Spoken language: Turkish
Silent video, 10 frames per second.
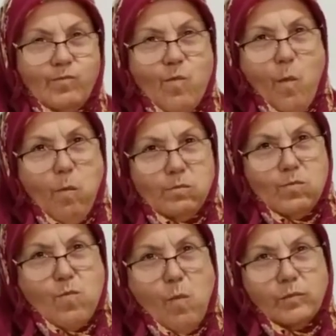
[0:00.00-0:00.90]
Ben
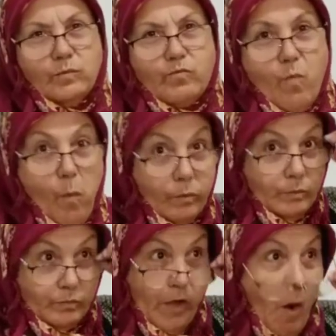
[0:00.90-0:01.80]
şimdi nasıl içimde sıkıntı
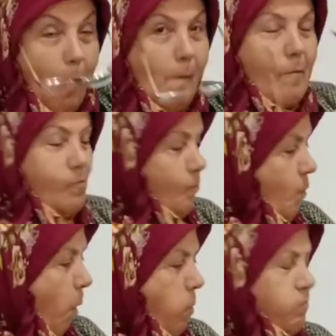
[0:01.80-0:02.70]
ya kötü bir şey
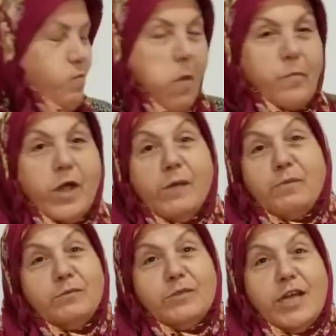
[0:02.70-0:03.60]
derse ya kötü bir şey
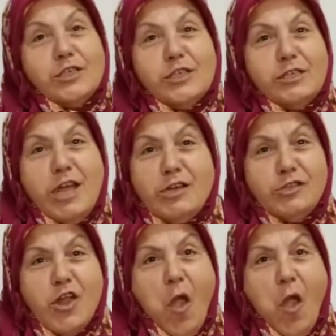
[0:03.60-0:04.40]
der. Ne yapalım derse der.